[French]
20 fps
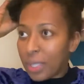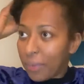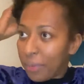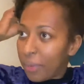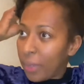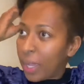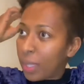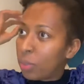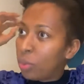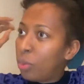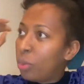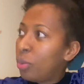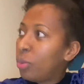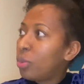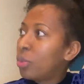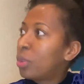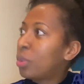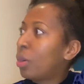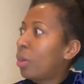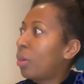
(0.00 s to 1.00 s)
fera
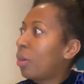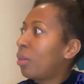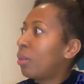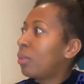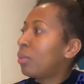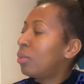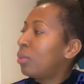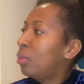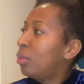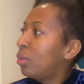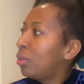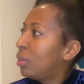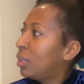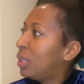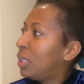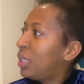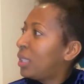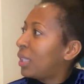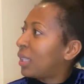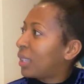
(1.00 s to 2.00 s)
deux ans le
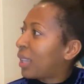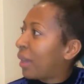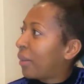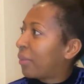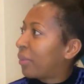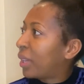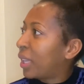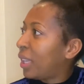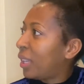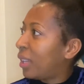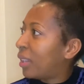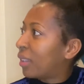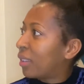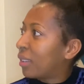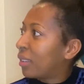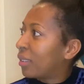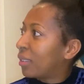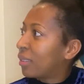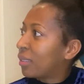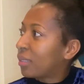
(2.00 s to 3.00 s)
17 avril.
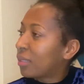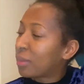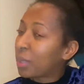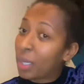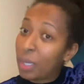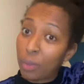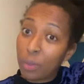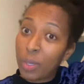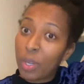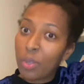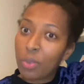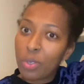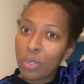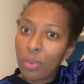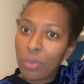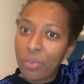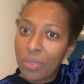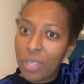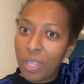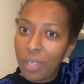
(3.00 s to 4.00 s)
Voilà, on est en
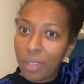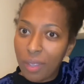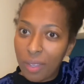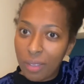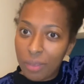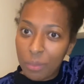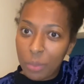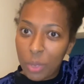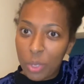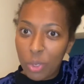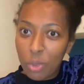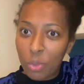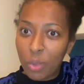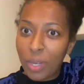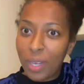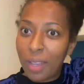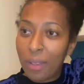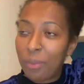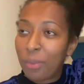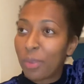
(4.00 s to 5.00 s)
janvier, hein. moi je suis
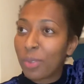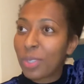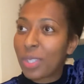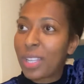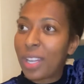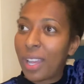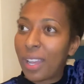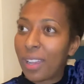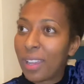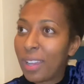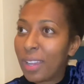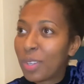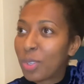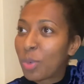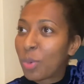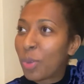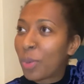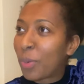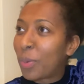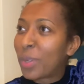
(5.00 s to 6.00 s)
en avance là, je
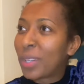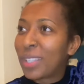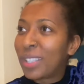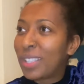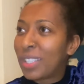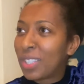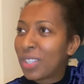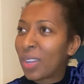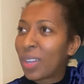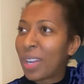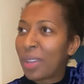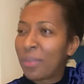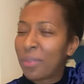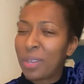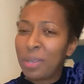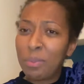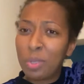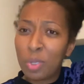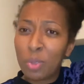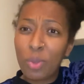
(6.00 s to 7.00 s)
crois qu'on est déjà en
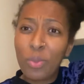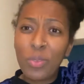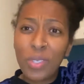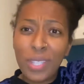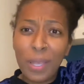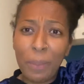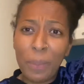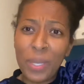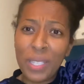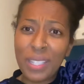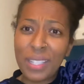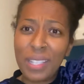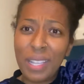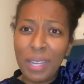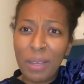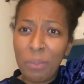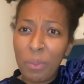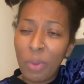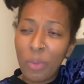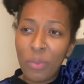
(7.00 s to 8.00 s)
avril, mais je trouve que ça passe
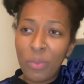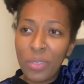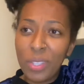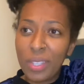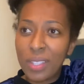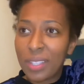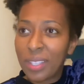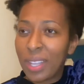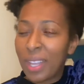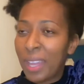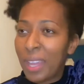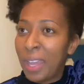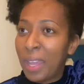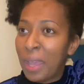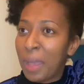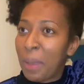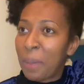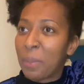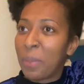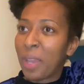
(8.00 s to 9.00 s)
tellement vite.
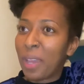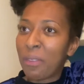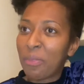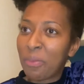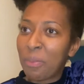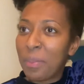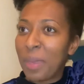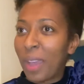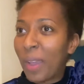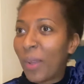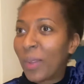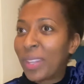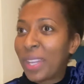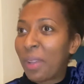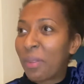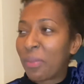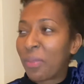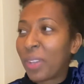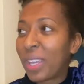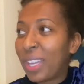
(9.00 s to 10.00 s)
Bref, mais en
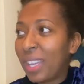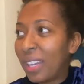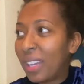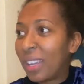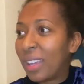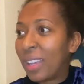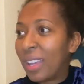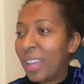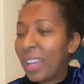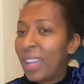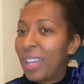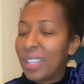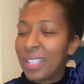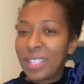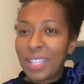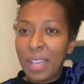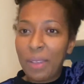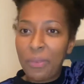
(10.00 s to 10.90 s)
avril, ça